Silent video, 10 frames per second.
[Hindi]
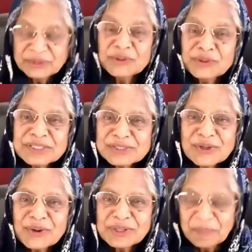you know the
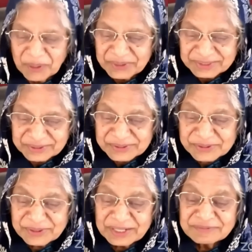song about it
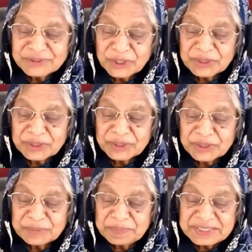also love
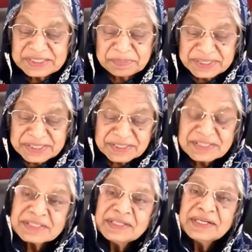joy peace
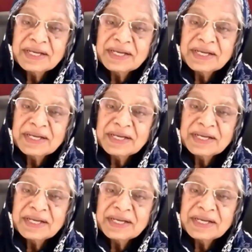patience